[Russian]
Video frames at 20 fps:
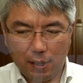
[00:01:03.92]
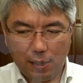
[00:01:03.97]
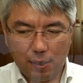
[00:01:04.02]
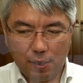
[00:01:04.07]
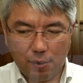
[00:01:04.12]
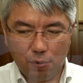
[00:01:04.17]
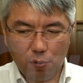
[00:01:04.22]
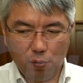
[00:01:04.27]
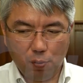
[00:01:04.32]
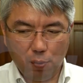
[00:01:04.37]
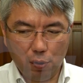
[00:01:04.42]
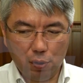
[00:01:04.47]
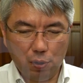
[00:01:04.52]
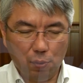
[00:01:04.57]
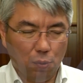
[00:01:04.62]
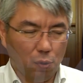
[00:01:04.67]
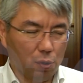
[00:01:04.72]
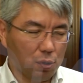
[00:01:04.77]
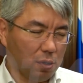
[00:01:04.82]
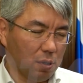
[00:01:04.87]
А, тут вопрос
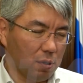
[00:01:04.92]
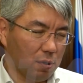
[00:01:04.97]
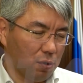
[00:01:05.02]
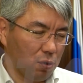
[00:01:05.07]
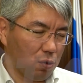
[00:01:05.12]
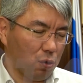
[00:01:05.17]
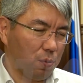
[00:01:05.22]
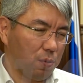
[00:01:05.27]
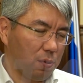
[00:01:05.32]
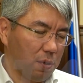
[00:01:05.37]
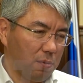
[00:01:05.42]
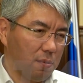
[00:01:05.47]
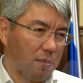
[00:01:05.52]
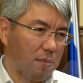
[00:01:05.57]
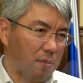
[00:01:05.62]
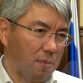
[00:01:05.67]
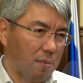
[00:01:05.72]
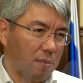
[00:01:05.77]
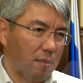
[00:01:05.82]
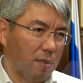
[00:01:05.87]
не просто, чтобы там
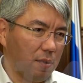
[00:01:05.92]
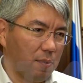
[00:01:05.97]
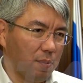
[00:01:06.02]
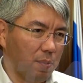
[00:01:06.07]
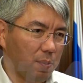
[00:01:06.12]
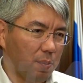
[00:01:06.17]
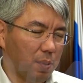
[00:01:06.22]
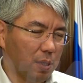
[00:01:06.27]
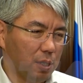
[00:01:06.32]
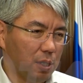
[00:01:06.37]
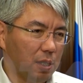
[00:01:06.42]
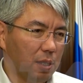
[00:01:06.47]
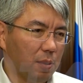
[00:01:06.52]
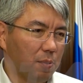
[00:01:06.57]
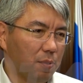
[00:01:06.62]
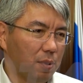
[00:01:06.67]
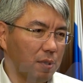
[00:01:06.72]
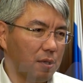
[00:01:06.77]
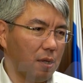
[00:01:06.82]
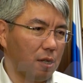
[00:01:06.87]
мы пошли там
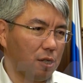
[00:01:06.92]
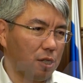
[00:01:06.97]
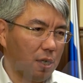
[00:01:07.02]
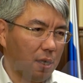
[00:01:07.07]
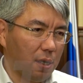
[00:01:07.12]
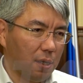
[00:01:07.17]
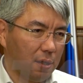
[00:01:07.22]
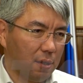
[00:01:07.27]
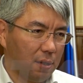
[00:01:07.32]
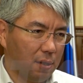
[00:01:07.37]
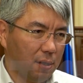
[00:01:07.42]
поддержали